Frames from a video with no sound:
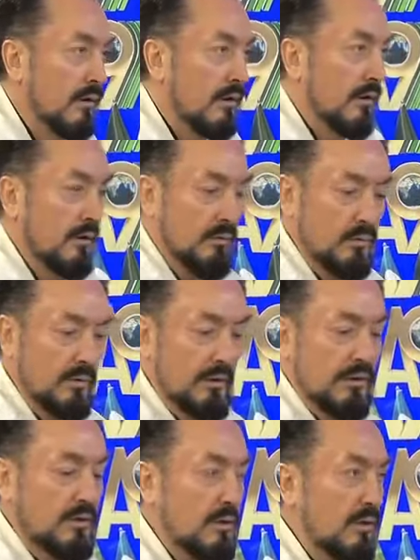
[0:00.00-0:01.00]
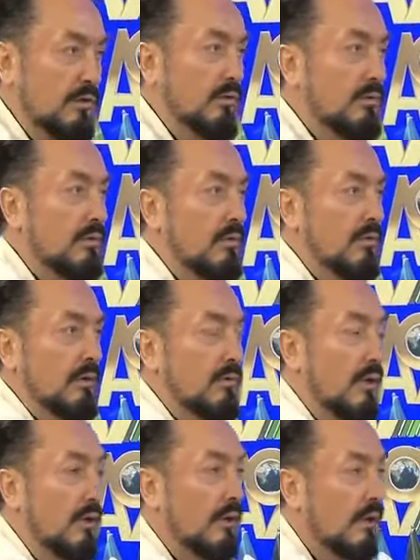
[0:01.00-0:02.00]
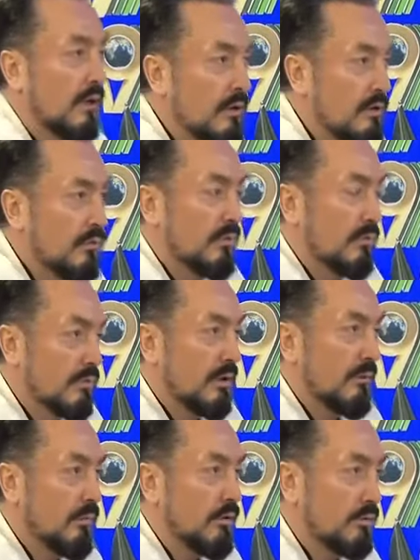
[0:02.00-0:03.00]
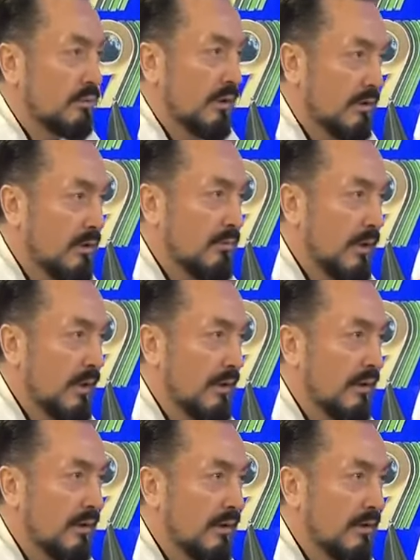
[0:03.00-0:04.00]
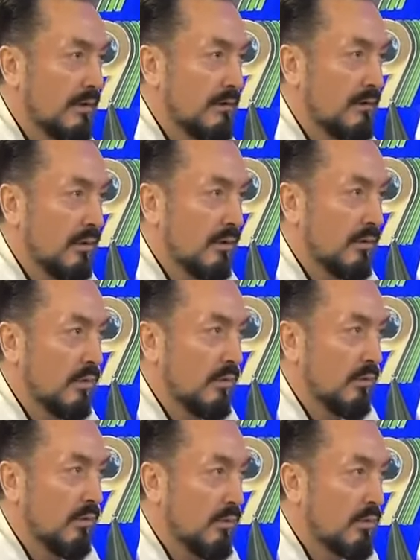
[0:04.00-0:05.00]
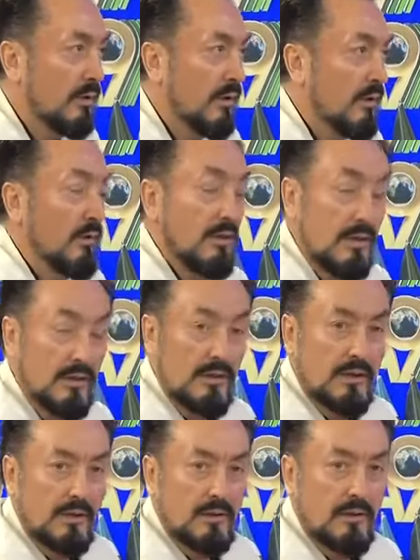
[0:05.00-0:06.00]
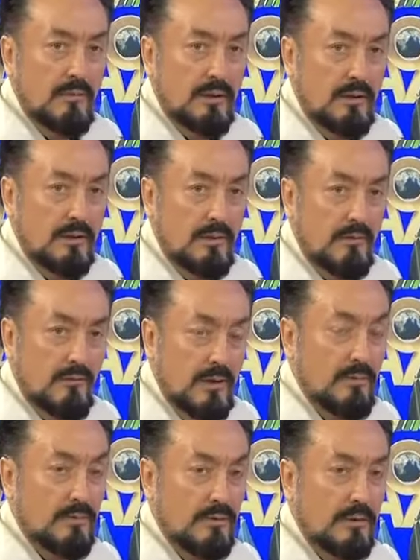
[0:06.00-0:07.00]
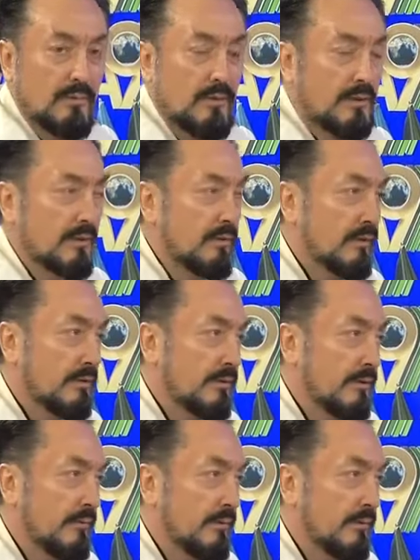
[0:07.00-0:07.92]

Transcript: E burada geçtiğine göre diyor, o da orada, e kardeşim orada sembolik söylendiği belli. Onu niye öyle gerçek anlamıyla varmışsın gibi anlatırsın?